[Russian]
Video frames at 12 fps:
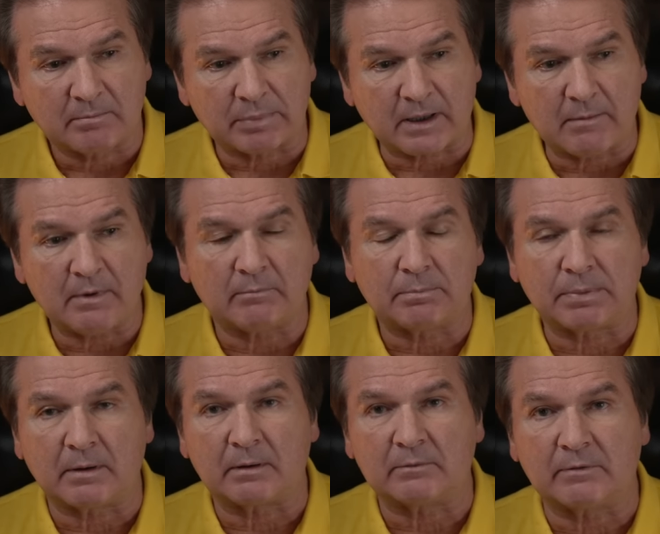пром,
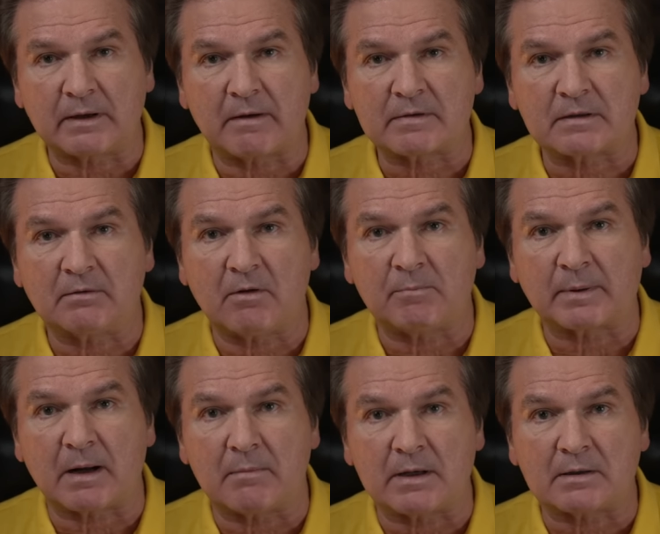про воровство в
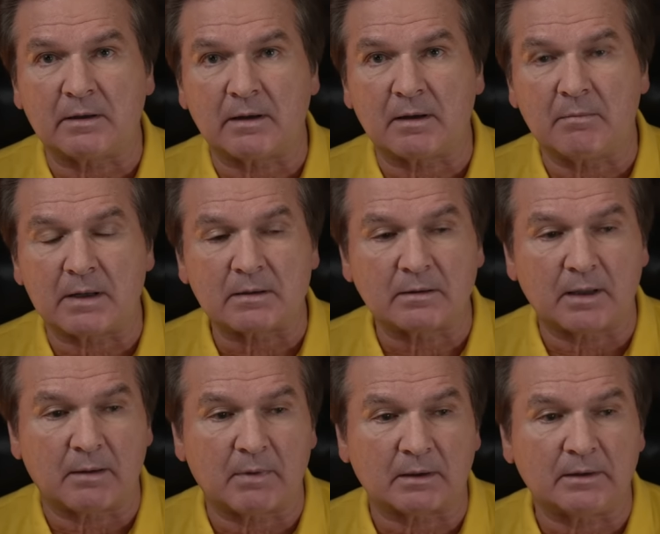промышленных
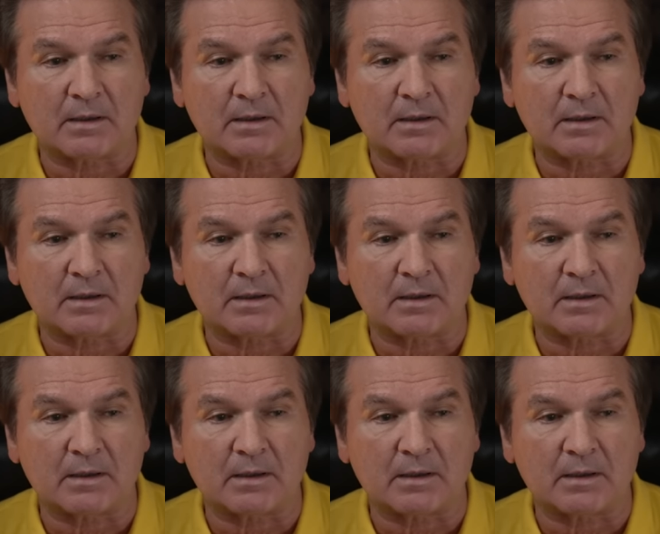масштабах.